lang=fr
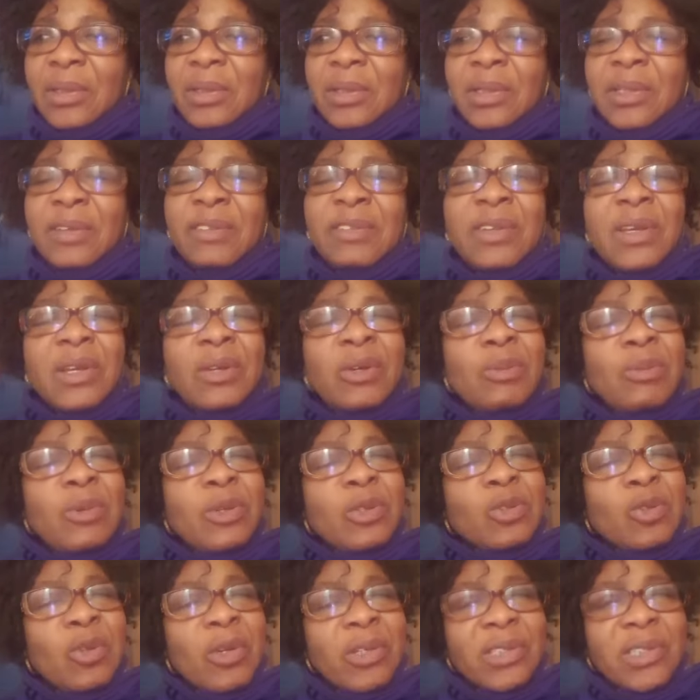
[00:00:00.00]
Qui vient de me
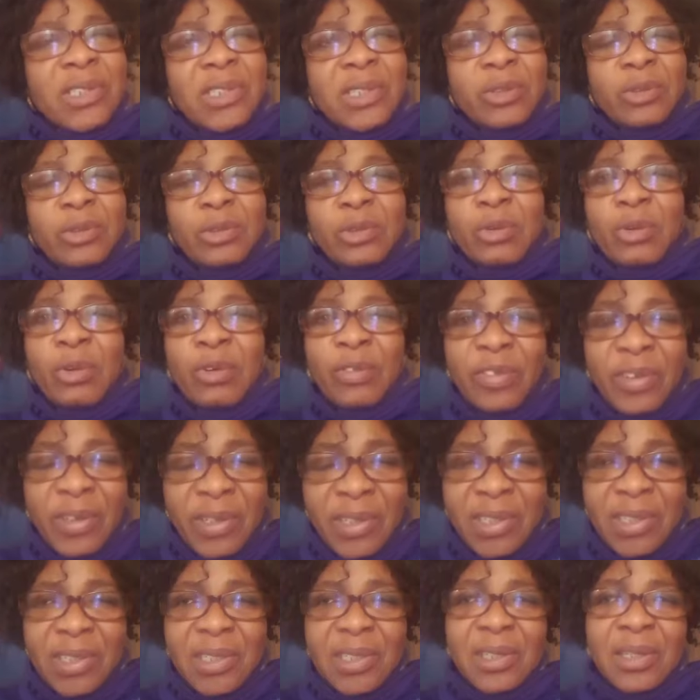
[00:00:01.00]
sortir du
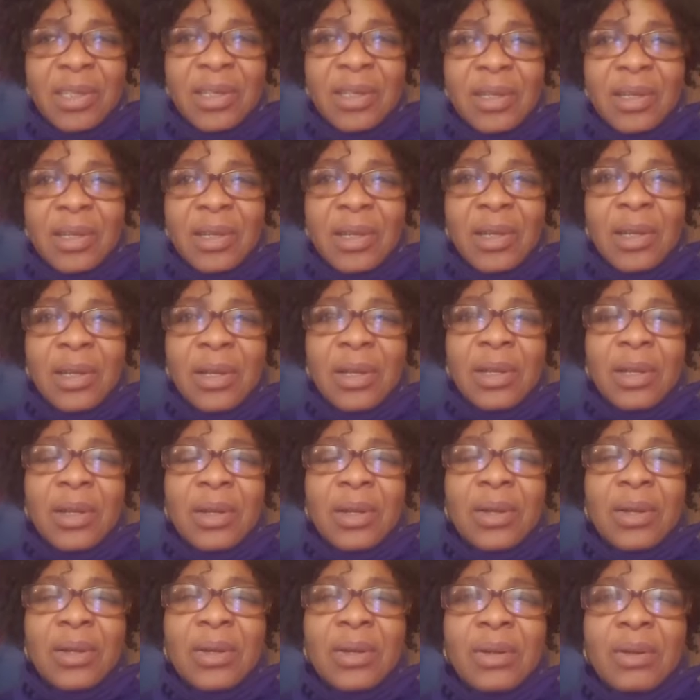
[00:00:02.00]
Covid.
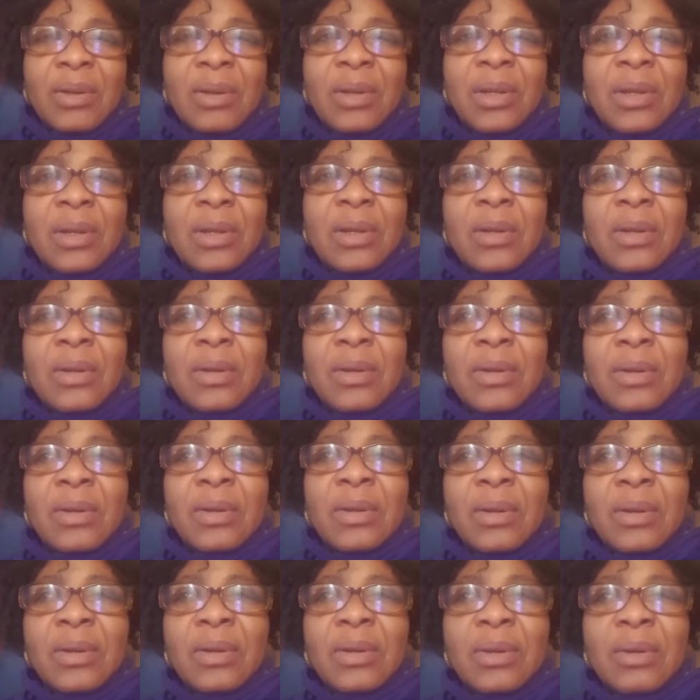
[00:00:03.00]

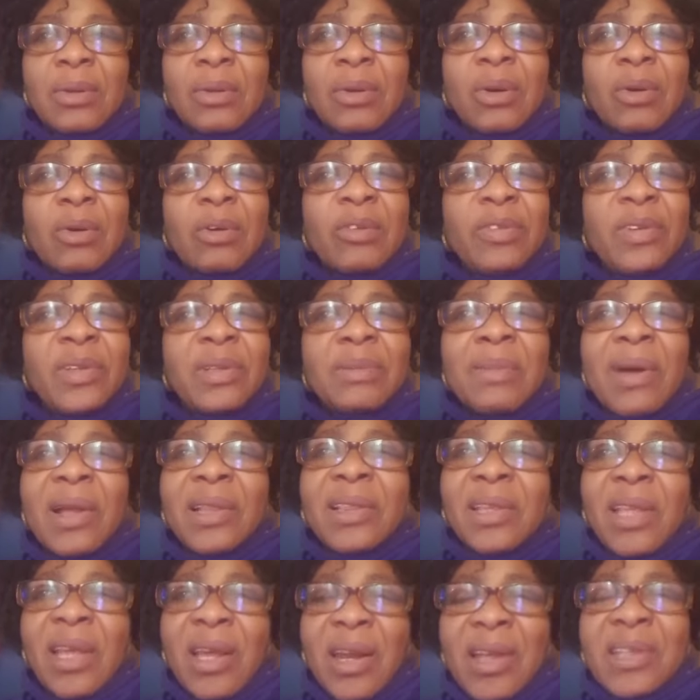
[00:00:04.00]
Euh, le Covid m'a
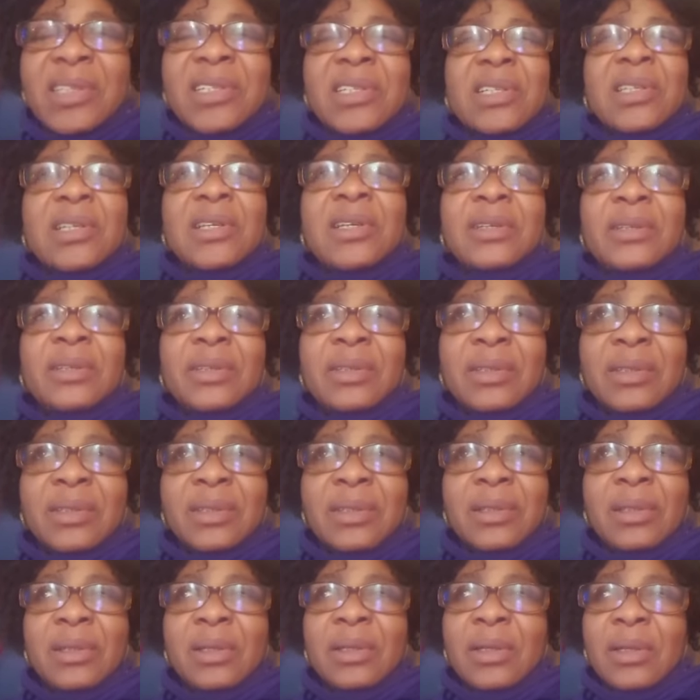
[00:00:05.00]
terrassé.
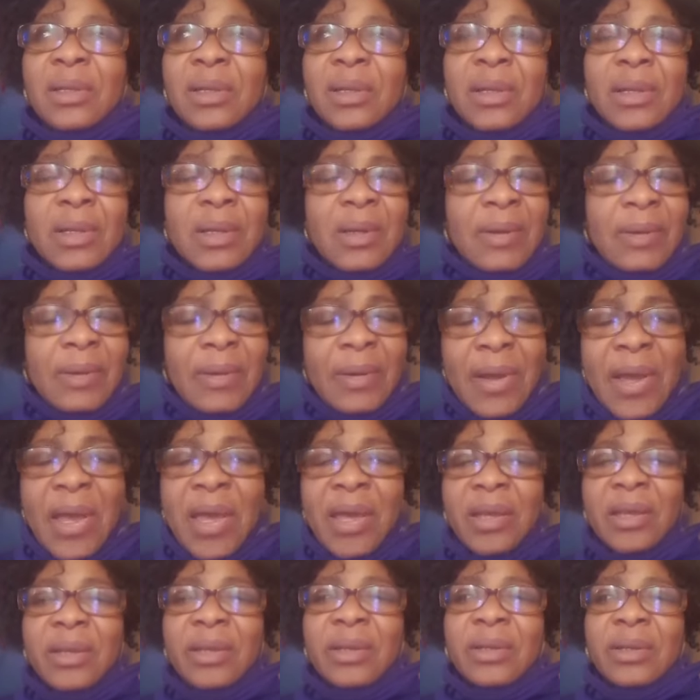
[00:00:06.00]

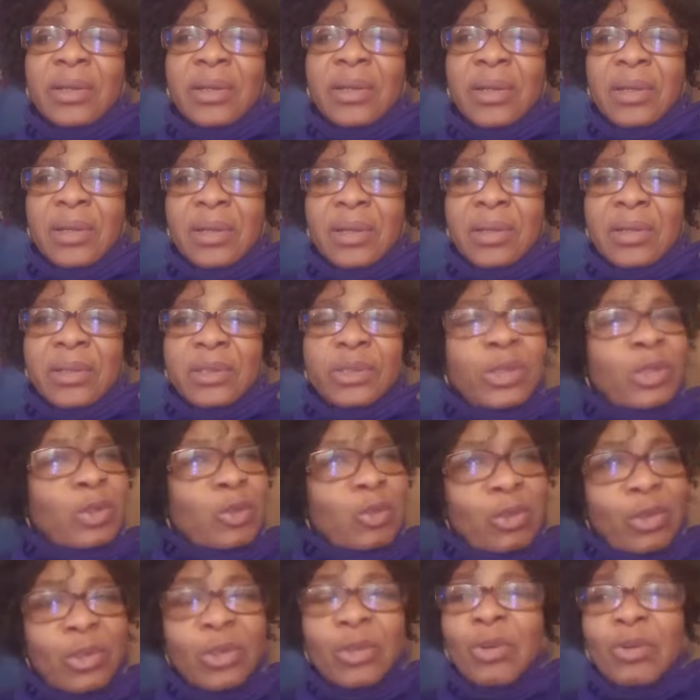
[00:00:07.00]
Ouais. Je
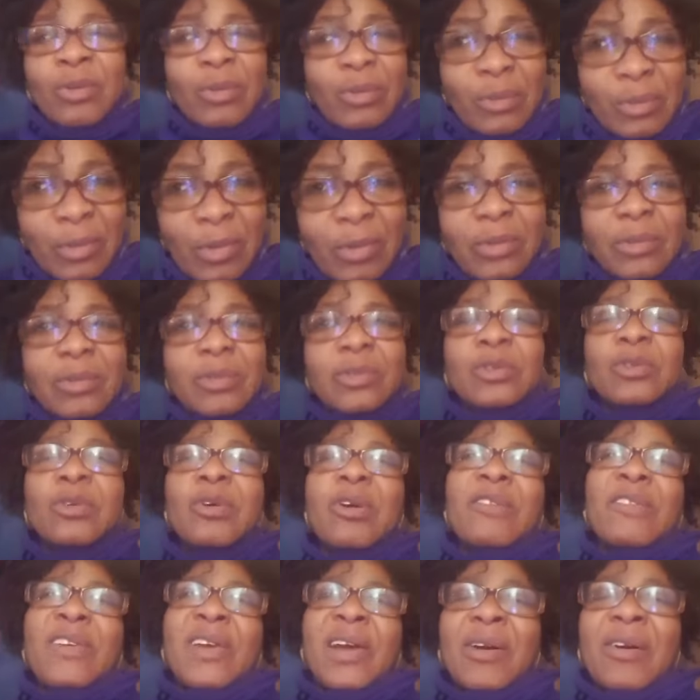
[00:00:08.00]
suis toujours
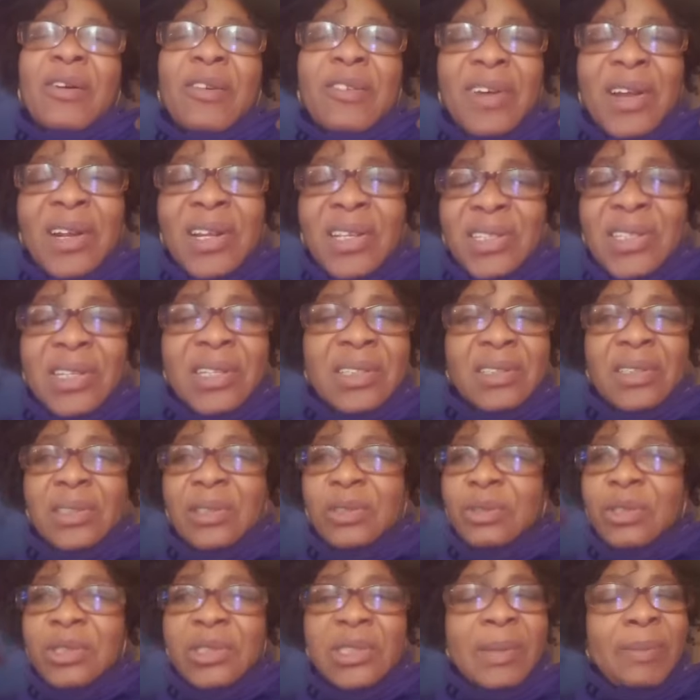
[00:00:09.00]
convalescente.
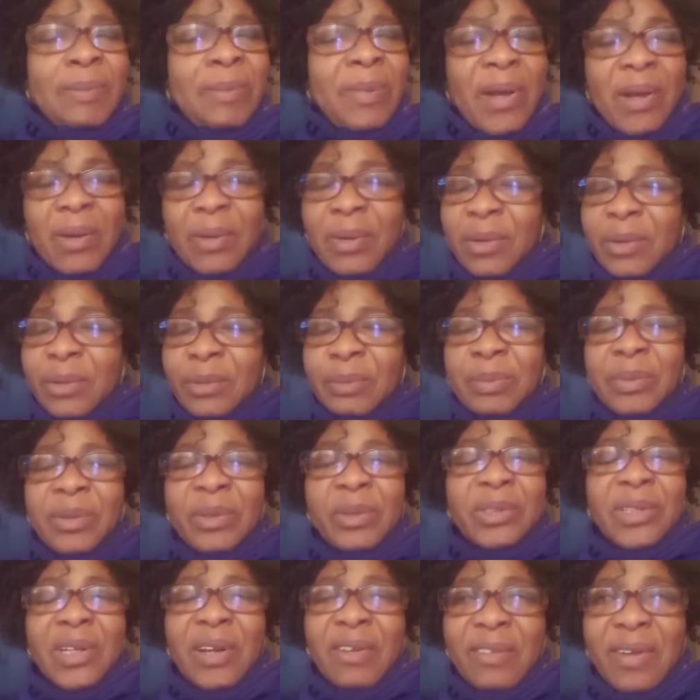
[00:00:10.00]
Je n'ai pas encore repris
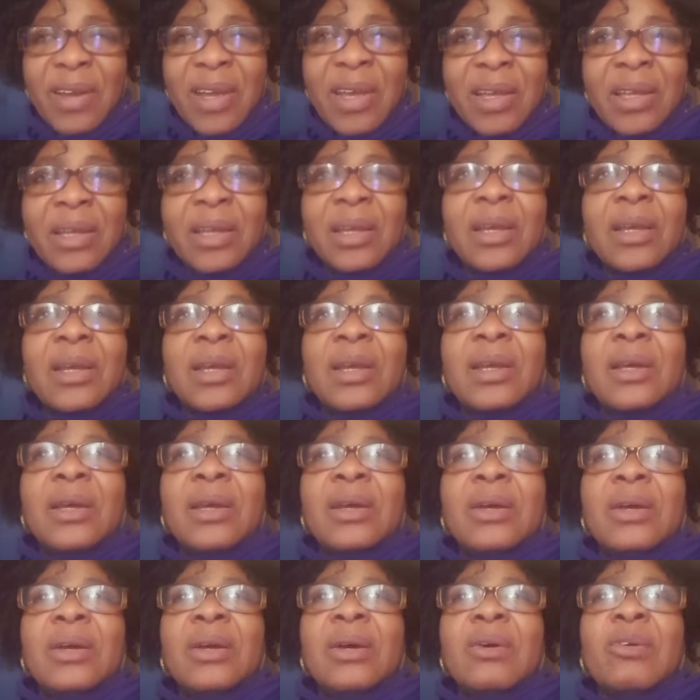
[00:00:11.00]
le travail.
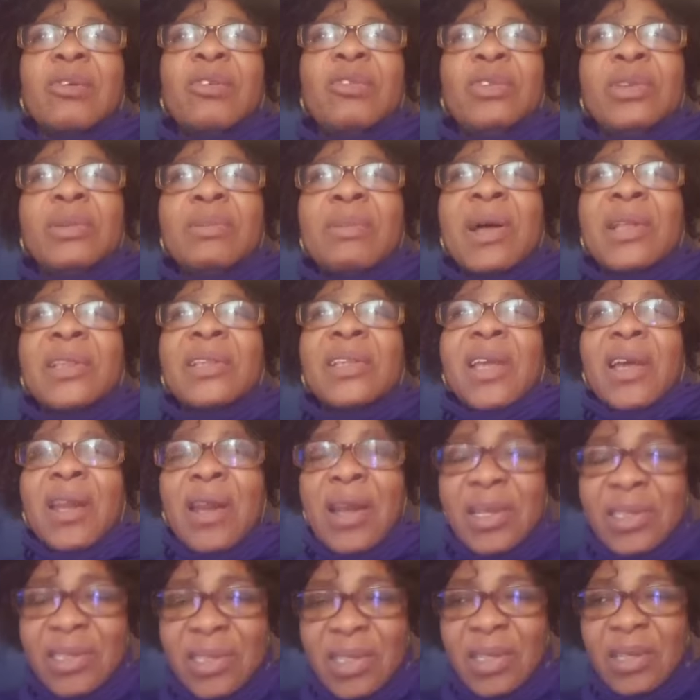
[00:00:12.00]
Covid m'a
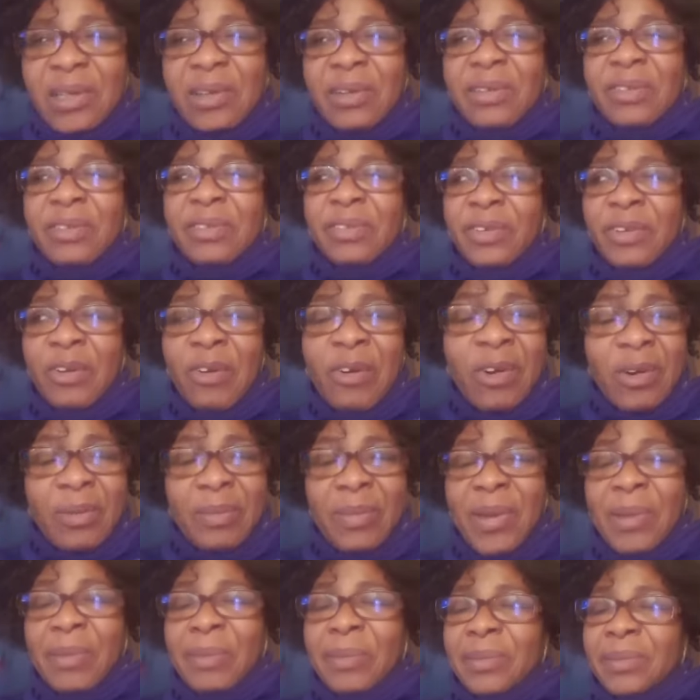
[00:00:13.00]
terrassé, fort
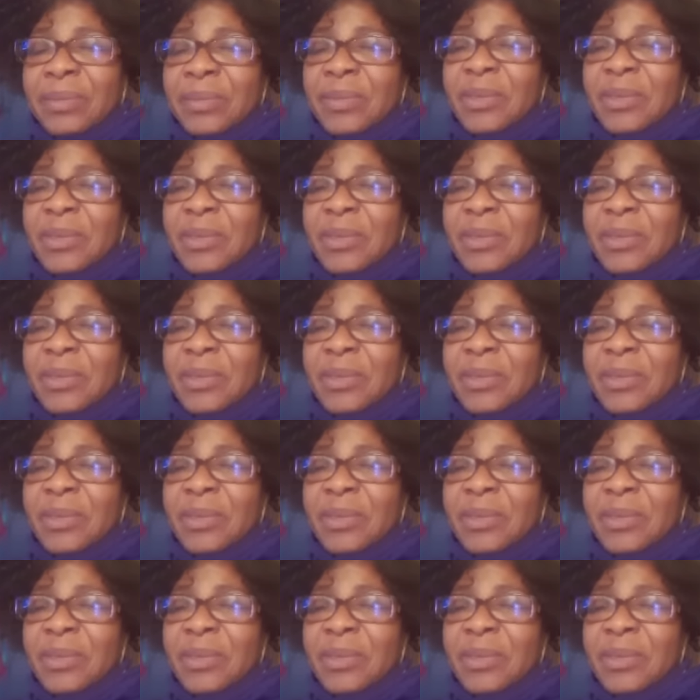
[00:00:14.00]
même.